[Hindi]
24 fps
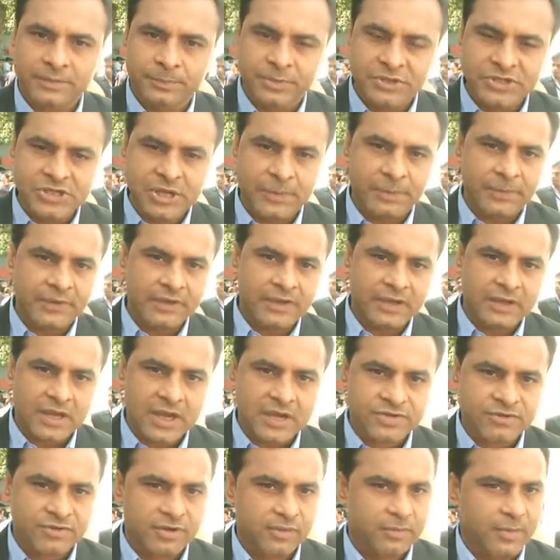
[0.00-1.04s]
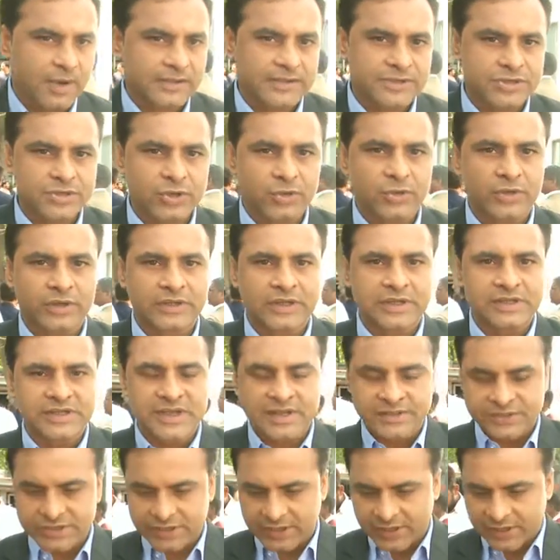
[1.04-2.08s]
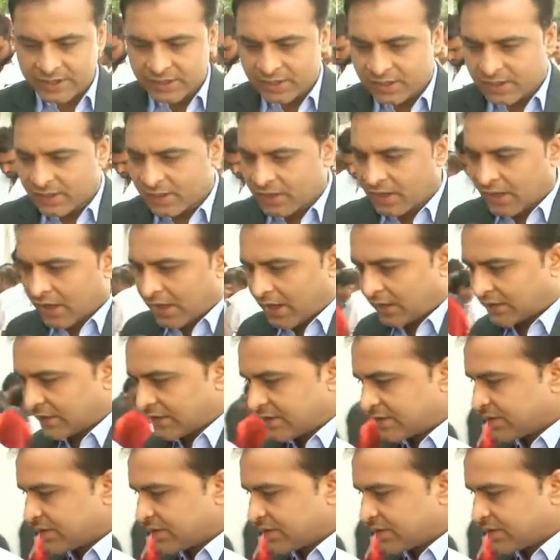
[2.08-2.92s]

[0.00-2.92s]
बीजेपी के राष्ट्रीय महासचिव अनिल जैन जी हैं अनिल